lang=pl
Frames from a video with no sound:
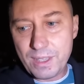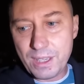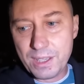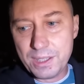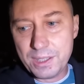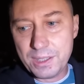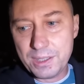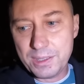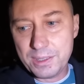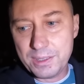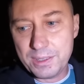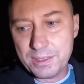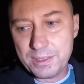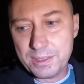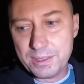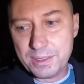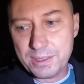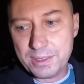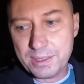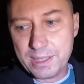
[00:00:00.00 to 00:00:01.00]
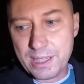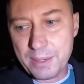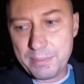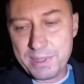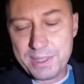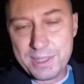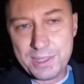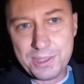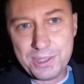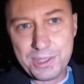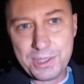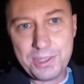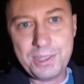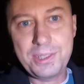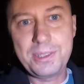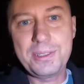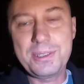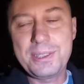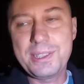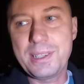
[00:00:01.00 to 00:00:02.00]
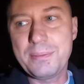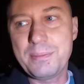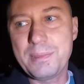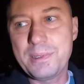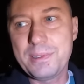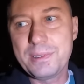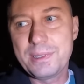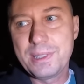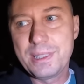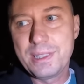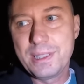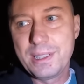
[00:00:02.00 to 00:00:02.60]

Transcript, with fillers: E, na Messengerze to samo.